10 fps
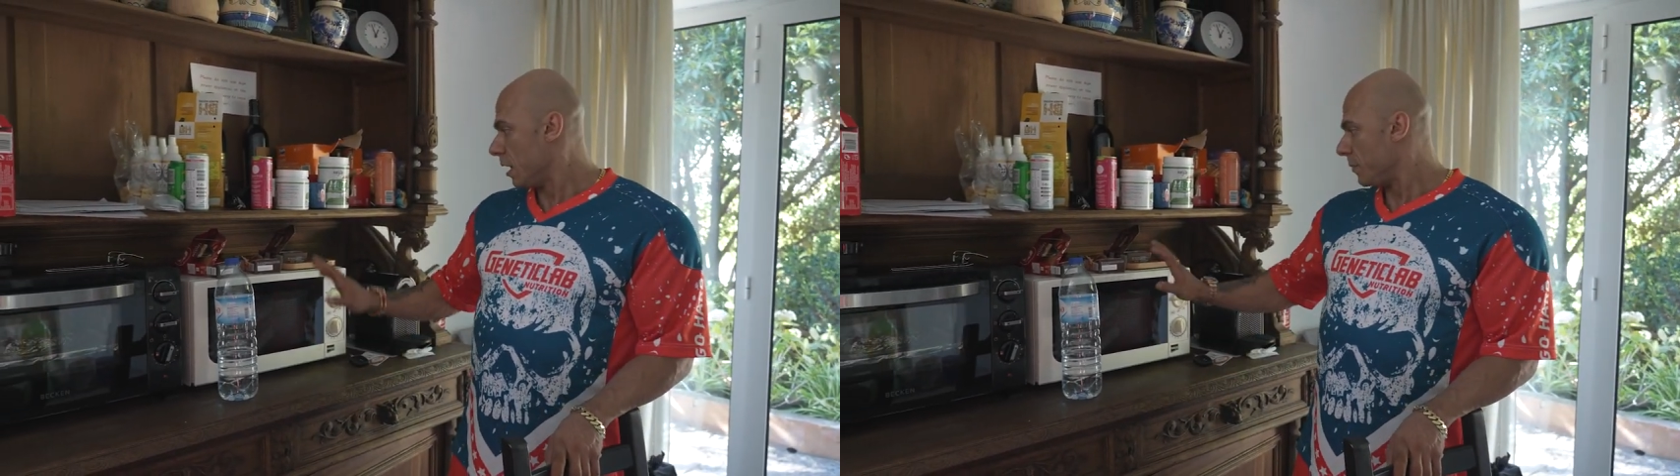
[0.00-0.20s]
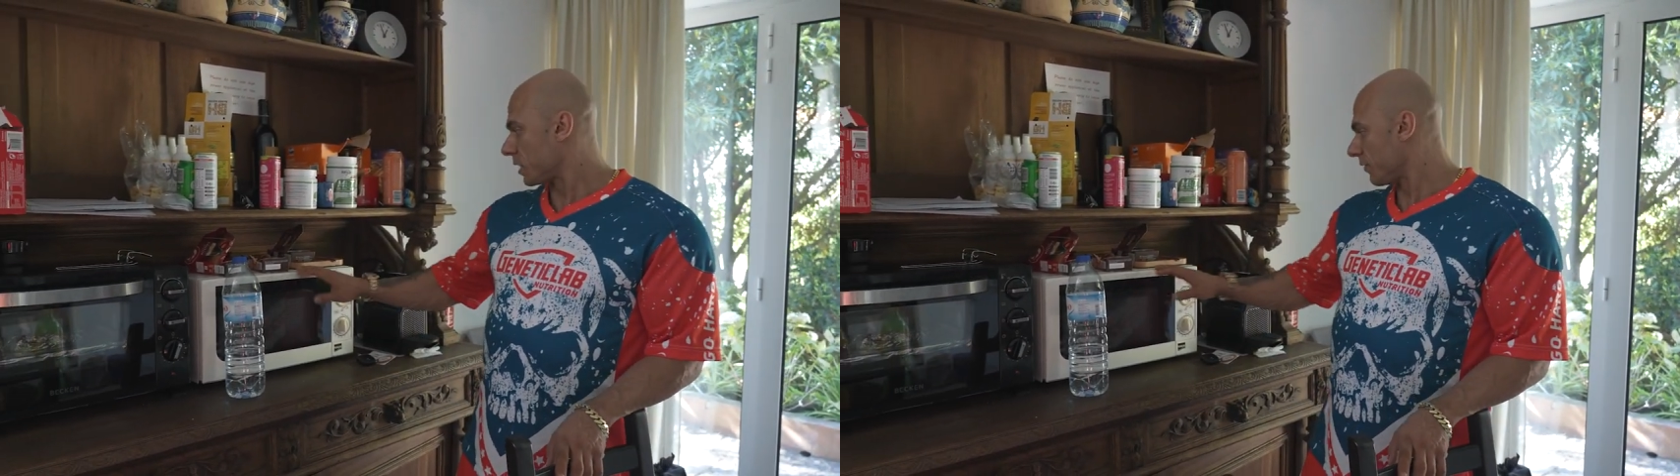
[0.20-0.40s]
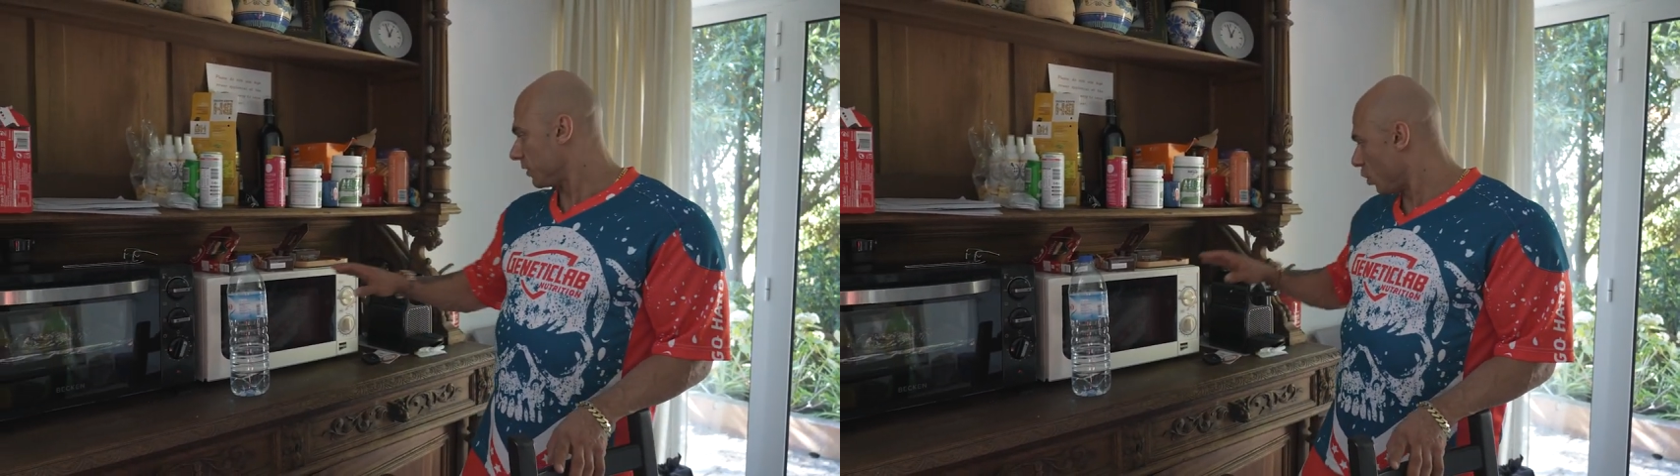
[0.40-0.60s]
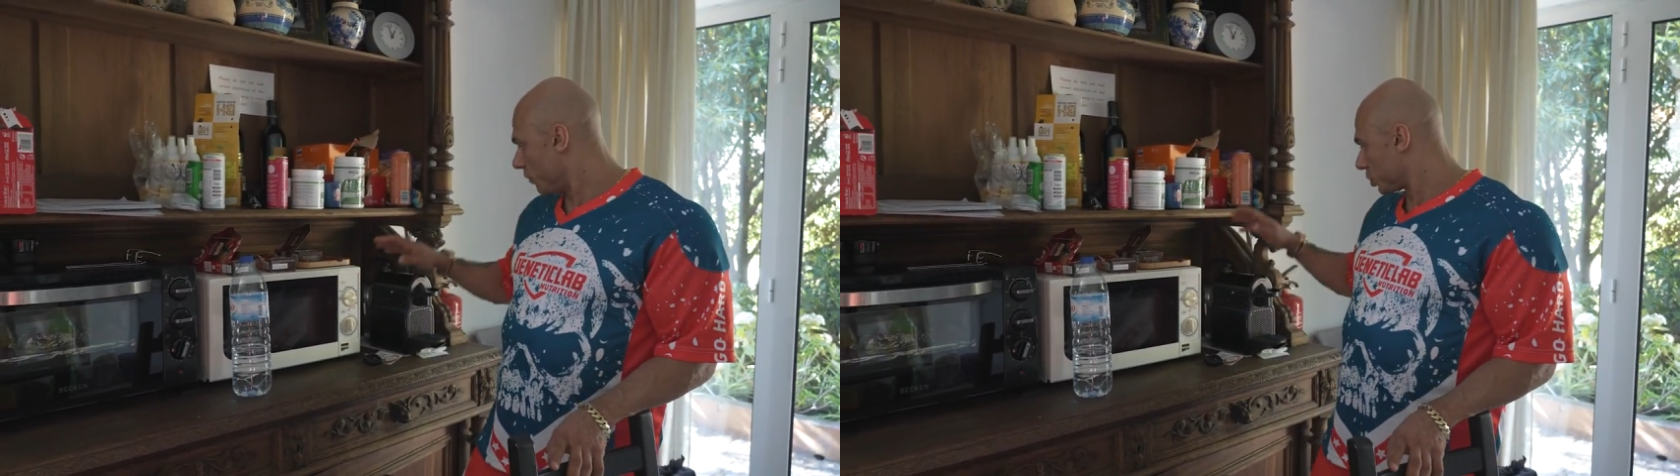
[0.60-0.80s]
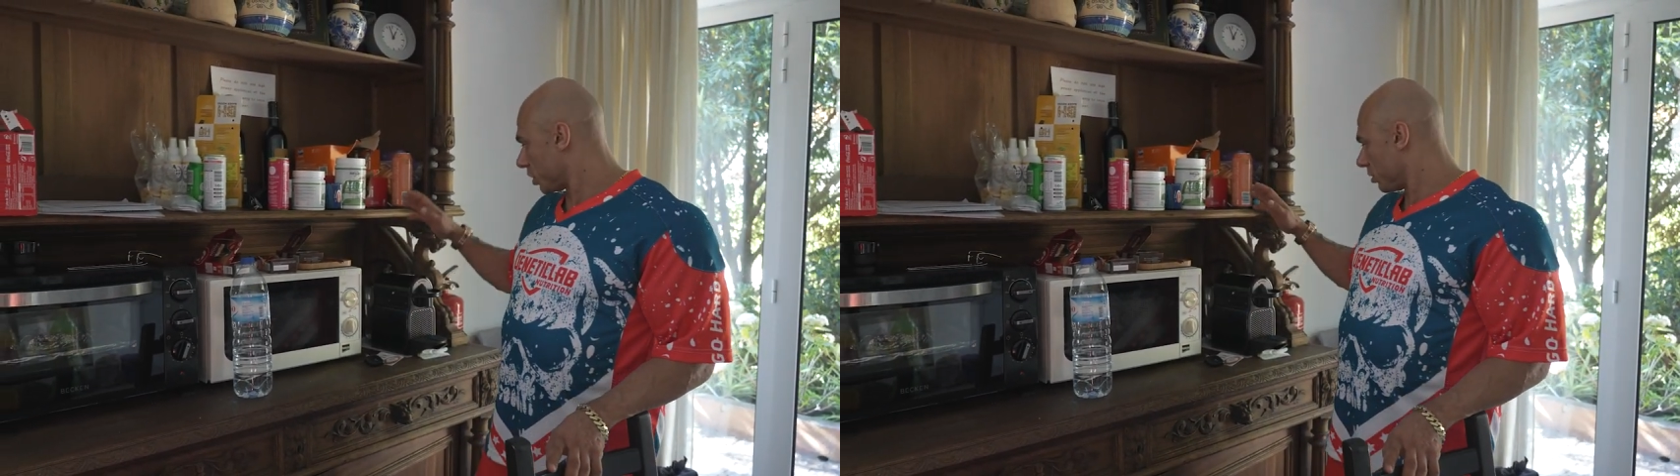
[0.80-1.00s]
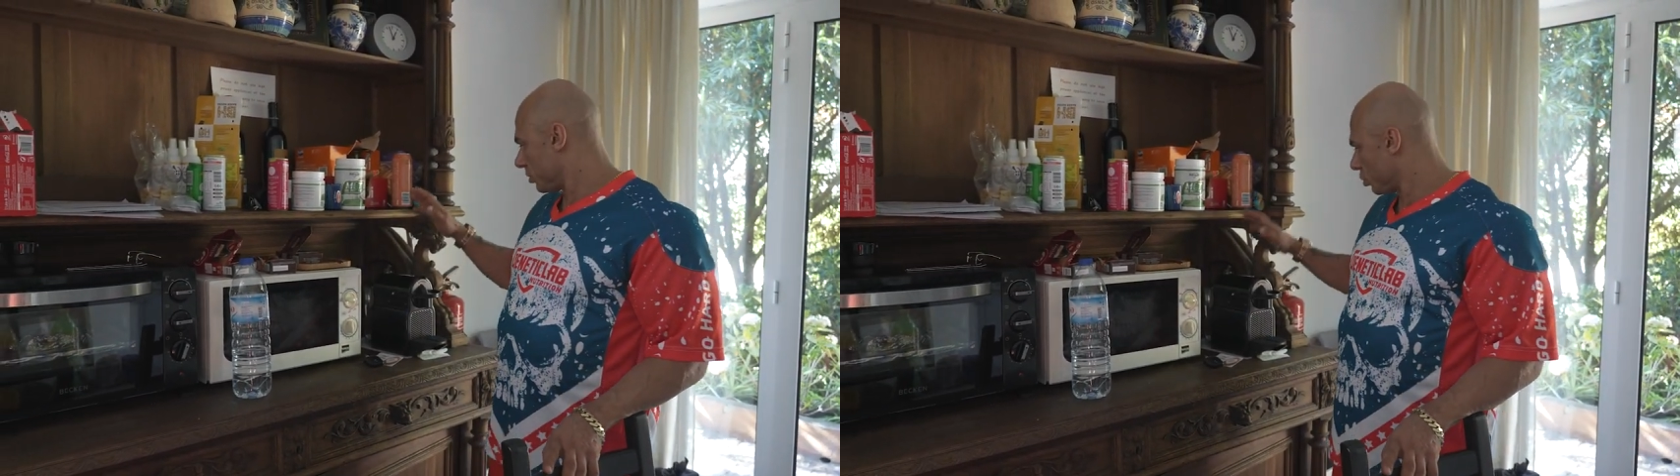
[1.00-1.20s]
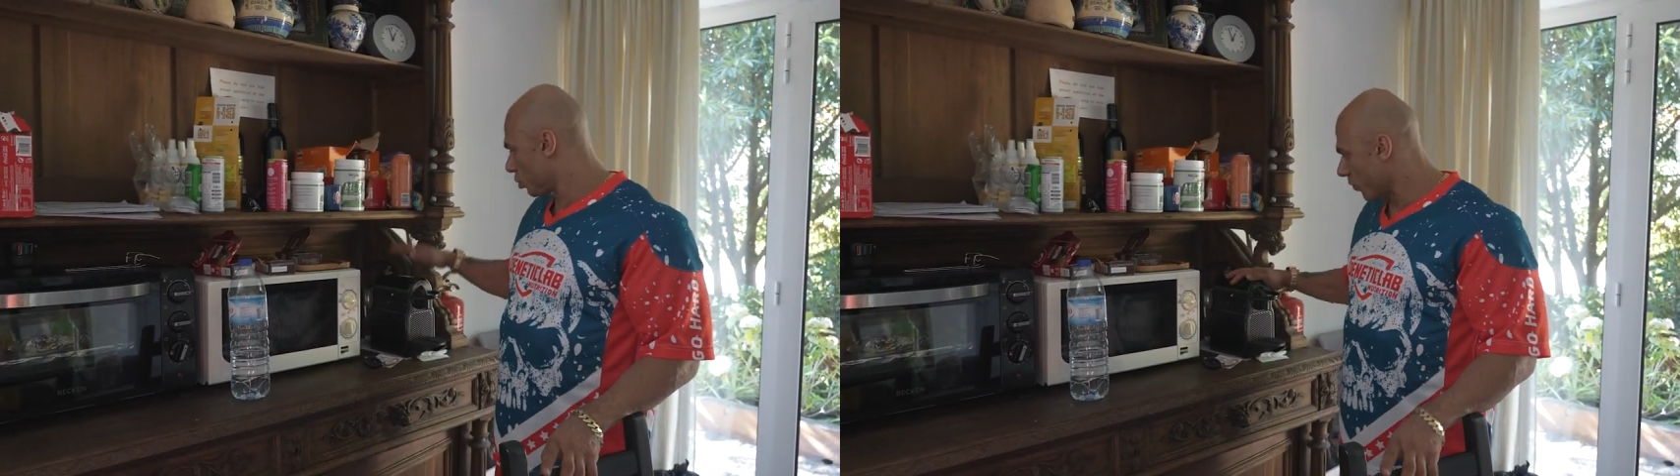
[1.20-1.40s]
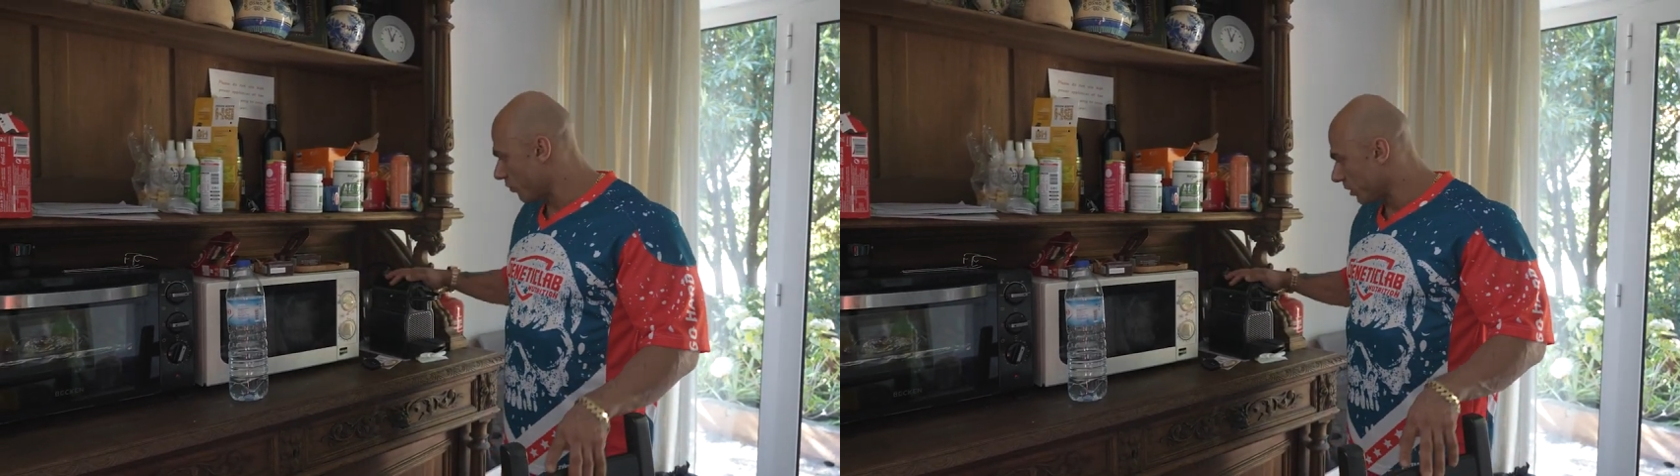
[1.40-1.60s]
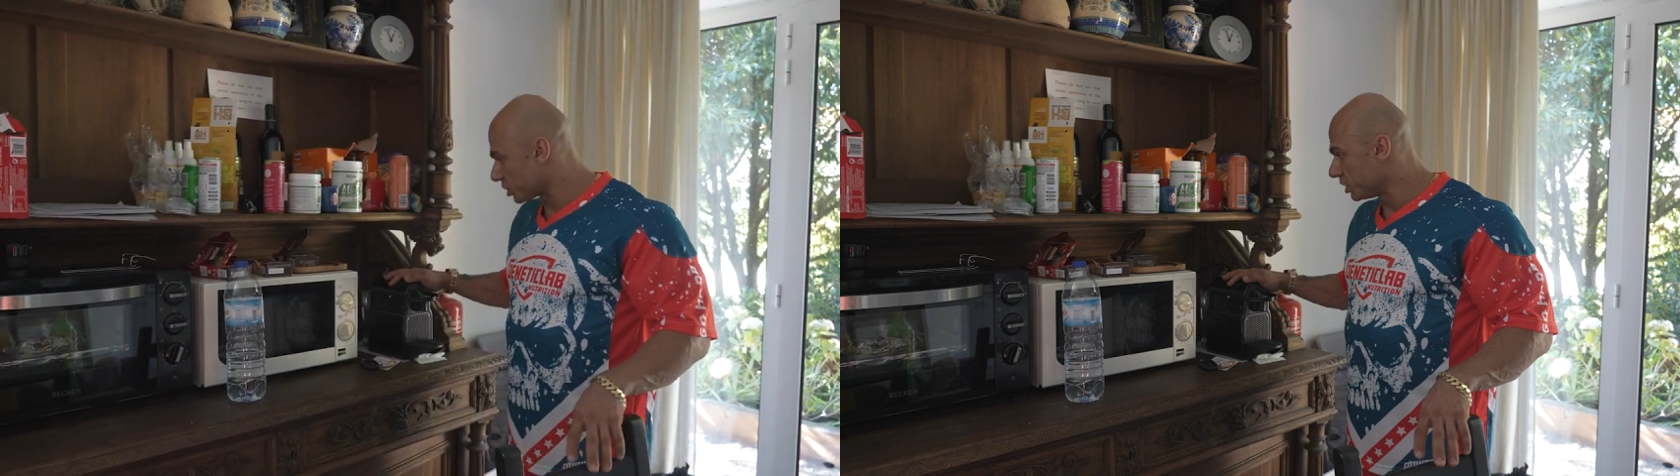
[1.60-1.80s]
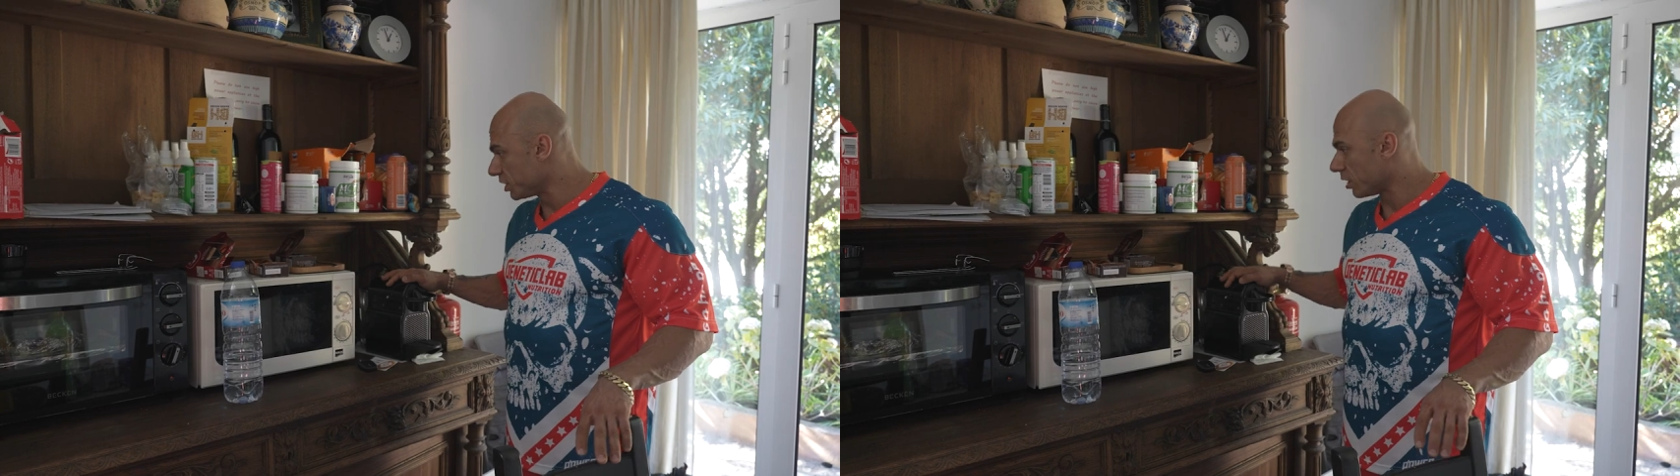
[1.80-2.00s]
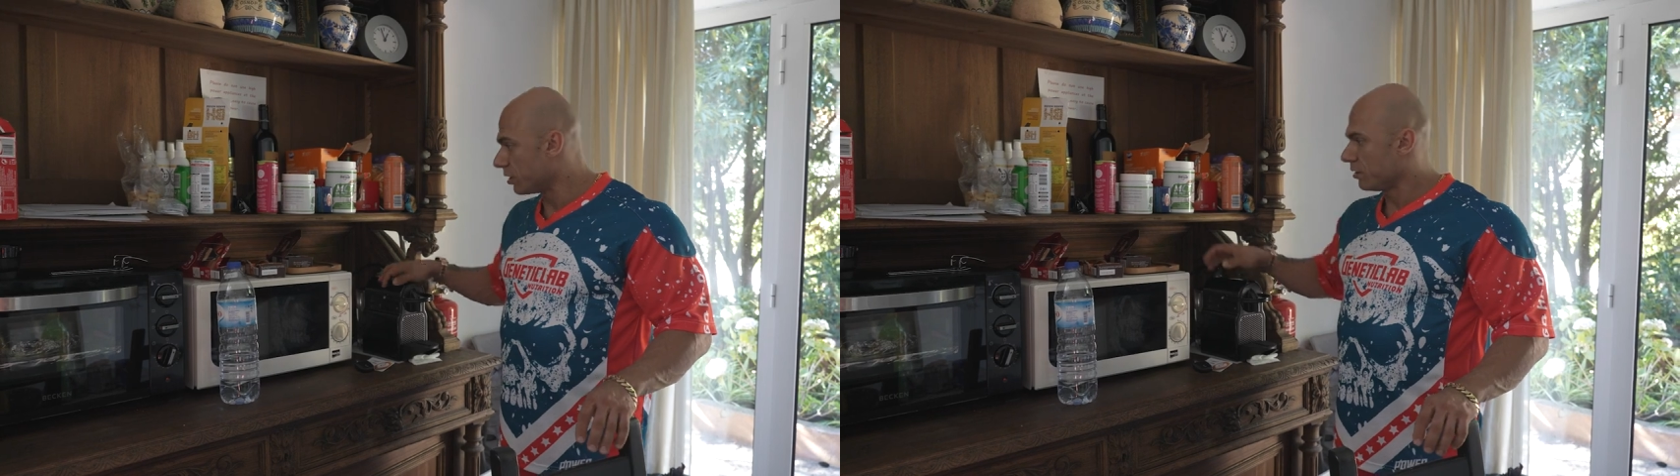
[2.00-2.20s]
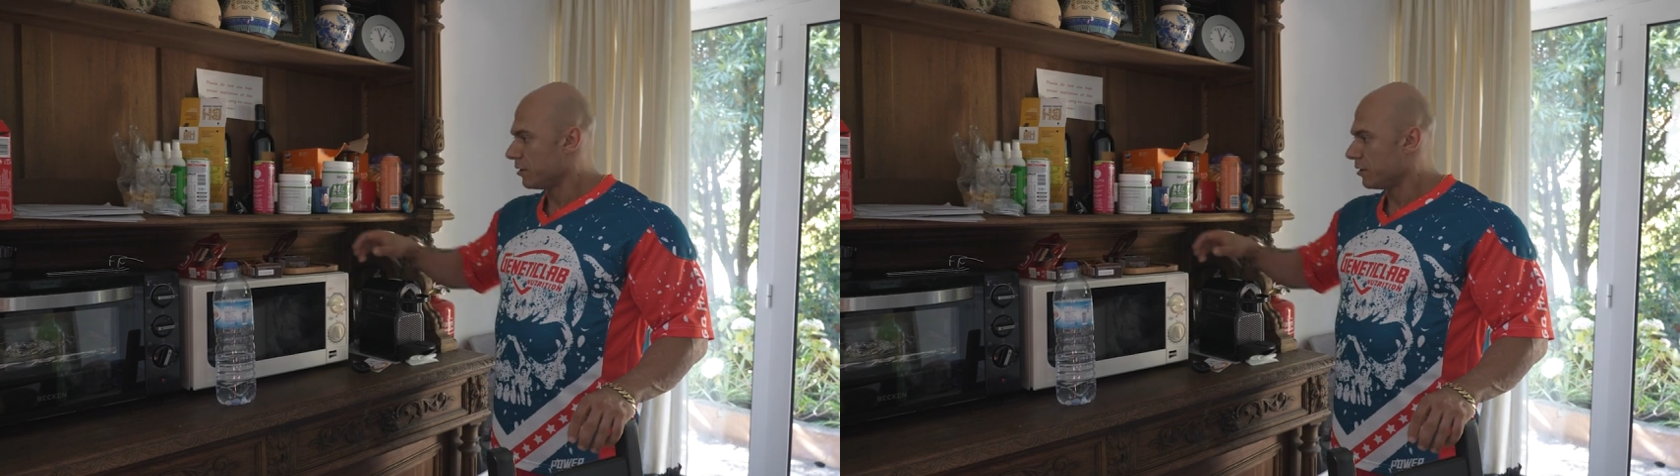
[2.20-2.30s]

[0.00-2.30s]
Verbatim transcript: Микроволновочка, кофемашинка.